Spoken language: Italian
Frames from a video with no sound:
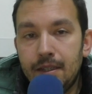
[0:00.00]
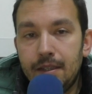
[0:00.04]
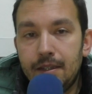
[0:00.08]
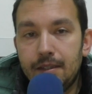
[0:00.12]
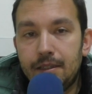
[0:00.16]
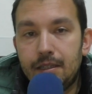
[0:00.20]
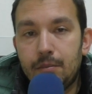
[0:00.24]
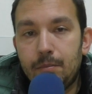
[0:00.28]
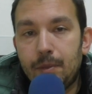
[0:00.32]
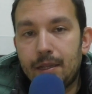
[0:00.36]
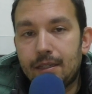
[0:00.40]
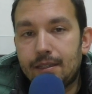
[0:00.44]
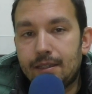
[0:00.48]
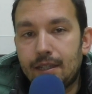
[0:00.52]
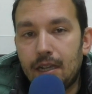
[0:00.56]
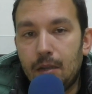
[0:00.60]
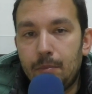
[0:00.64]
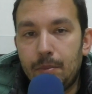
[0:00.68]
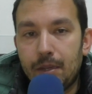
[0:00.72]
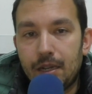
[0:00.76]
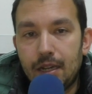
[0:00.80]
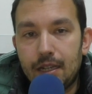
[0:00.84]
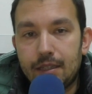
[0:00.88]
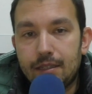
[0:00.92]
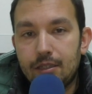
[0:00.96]
si passerà
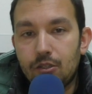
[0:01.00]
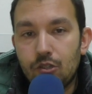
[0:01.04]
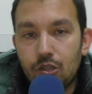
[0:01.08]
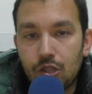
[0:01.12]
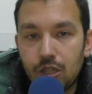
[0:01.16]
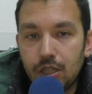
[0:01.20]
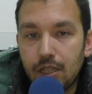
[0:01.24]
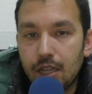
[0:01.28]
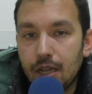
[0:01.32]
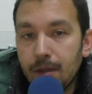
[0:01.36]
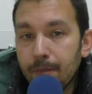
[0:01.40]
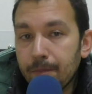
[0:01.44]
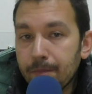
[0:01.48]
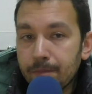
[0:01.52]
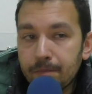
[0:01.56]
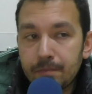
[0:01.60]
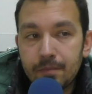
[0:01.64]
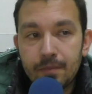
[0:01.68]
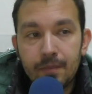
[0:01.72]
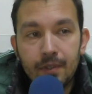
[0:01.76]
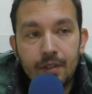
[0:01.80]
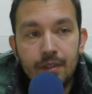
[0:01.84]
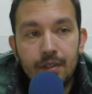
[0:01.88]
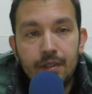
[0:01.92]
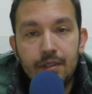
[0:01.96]
per la Sicilia,
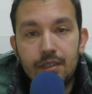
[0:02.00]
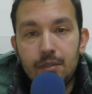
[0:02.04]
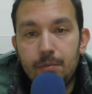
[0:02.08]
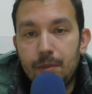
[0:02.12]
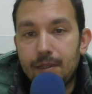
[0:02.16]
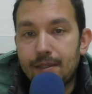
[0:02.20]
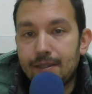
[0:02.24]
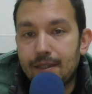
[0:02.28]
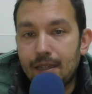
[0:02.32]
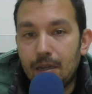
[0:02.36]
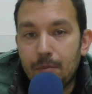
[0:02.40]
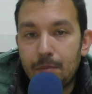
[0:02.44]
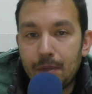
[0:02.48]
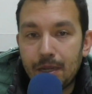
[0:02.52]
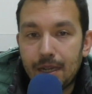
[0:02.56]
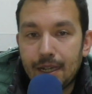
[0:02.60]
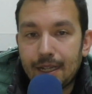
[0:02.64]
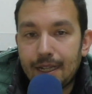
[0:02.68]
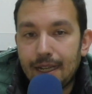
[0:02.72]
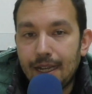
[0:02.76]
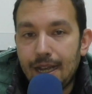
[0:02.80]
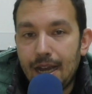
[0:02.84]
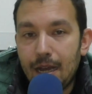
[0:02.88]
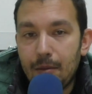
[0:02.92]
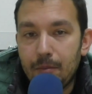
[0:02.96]
si passerà per la
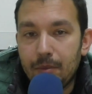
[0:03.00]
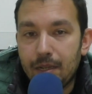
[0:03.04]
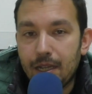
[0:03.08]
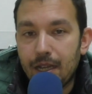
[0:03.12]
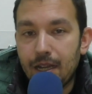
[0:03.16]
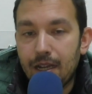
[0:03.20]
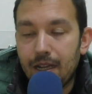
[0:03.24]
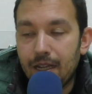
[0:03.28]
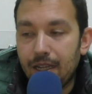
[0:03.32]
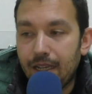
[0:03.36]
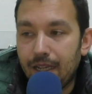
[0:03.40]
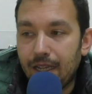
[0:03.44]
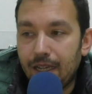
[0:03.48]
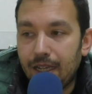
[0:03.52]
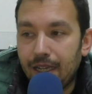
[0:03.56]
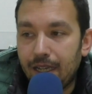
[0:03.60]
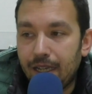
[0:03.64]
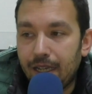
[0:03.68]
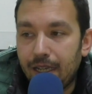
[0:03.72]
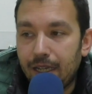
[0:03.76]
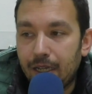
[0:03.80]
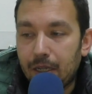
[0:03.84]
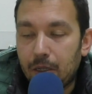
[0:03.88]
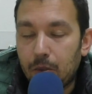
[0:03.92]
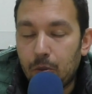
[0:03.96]
Calabria
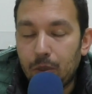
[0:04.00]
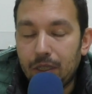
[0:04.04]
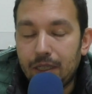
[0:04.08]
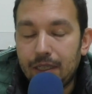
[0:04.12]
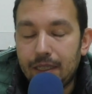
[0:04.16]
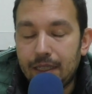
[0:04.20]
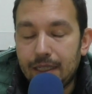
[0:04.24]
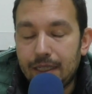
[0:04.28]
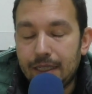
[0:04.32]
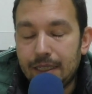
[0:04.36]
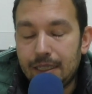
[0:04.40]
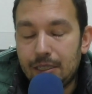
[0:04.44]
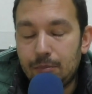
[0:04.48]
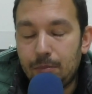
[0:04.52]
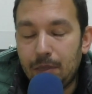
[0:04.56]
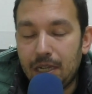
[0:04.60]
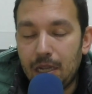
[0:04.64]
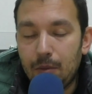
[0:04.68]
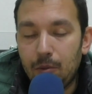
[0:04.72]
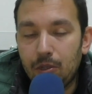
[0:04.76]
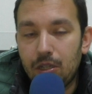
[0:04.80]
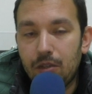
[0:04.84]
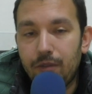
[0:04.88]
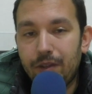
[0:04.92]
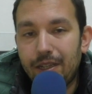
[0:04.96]
e quindi
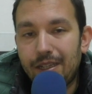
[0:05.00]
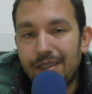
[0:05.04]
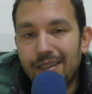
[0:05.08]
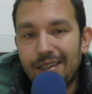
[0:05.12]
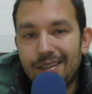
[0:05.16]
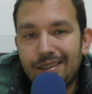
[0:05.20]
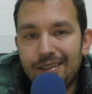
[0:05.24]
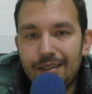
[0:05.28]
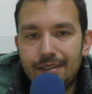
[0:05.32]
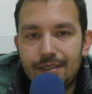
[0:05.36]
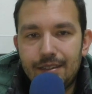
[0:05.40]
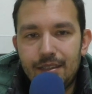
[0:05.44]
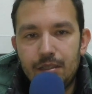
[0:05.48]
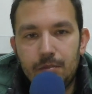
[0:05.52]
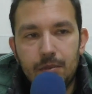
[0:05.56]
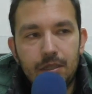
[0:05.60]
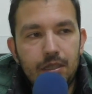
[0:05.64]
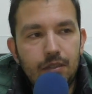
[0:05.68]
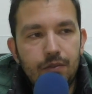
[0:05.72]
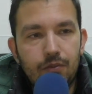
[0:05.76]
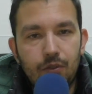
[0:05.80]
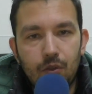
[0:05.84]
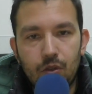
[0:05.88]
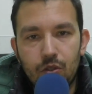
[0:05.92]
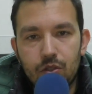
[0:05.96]
speriamo di avere tantissimi
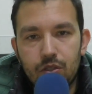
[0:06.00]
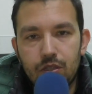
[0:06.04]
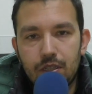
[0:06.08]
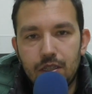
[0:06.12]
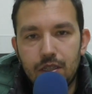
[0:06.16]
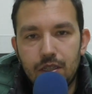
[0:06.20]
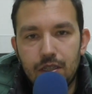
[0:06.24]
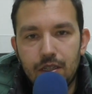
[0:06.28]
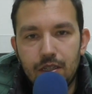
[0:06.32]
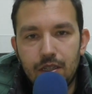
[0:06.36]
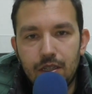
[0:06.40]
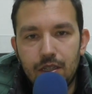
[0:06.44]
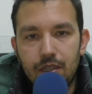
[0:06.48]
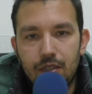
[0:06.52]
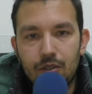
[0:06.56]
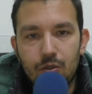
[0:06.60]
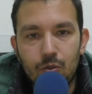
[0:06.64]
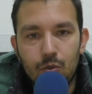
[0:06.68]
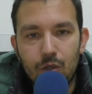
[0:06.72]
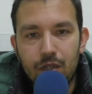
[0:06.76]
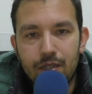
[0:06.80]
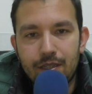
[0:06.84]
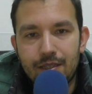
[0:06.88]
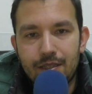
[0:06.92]
tifosi sulle